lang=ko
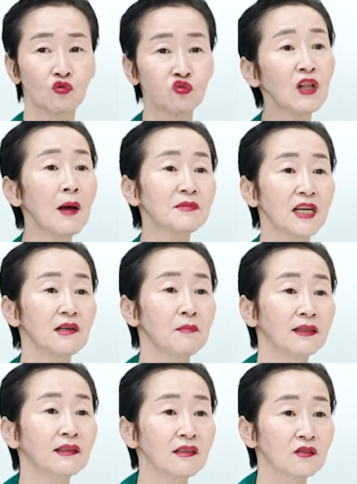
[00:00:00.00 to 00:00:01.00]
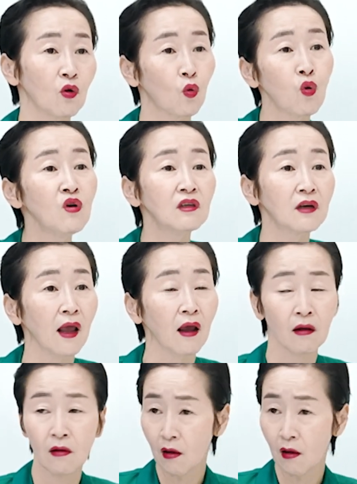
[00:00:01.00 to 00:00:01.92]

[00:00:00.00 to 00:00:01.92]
두 남자를 만났어. 골르래.